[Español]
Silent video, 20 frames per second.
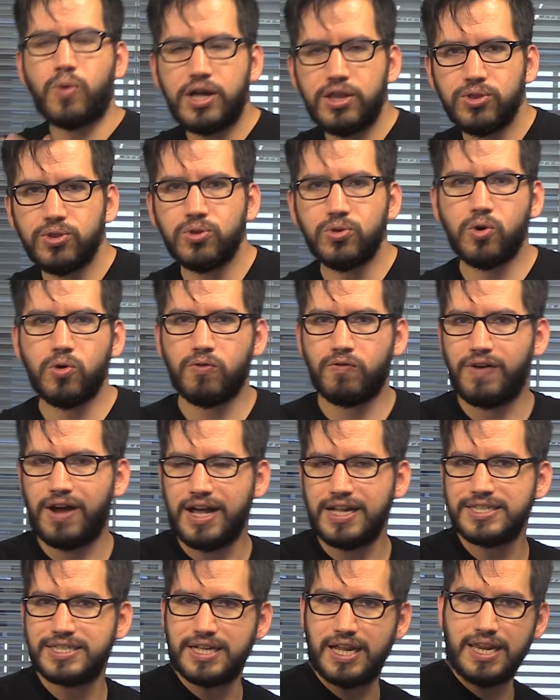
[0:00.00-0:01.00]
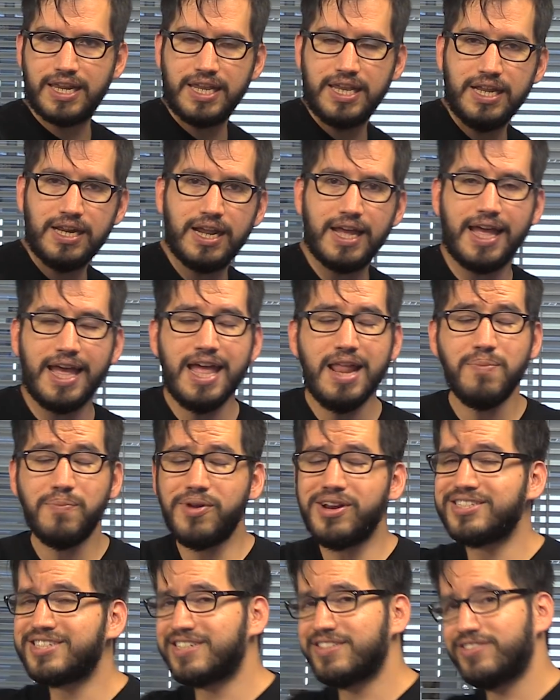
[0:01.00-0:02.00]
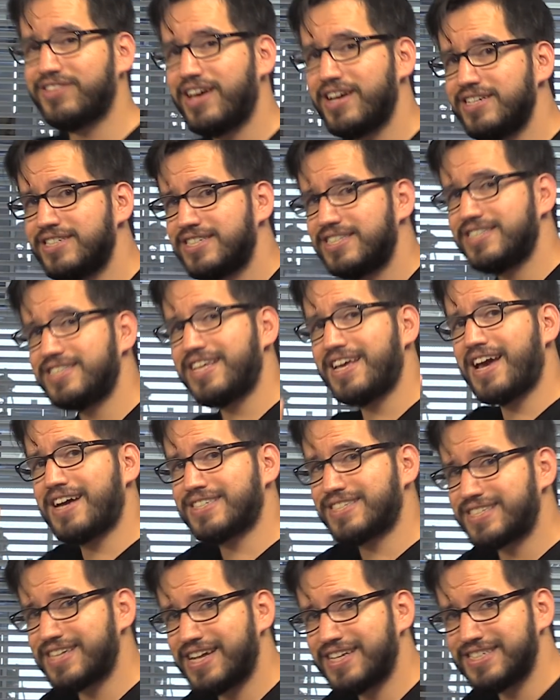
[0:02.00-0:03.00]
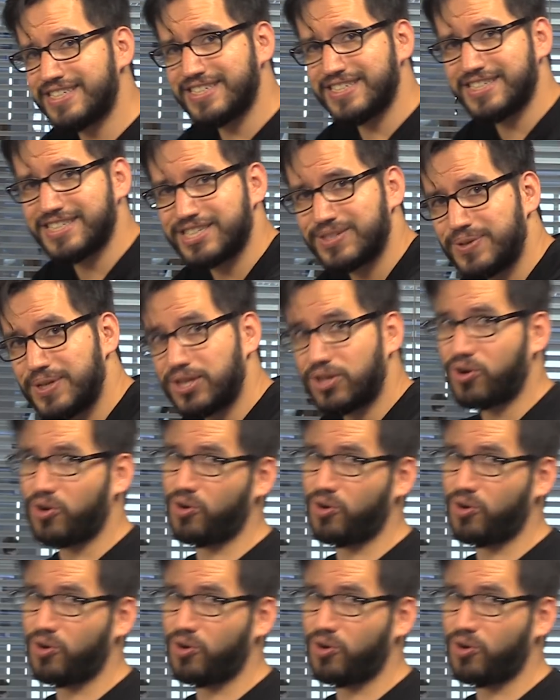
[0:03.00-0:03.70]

¿cuándo va a salir el merchandising de Assassin's Creed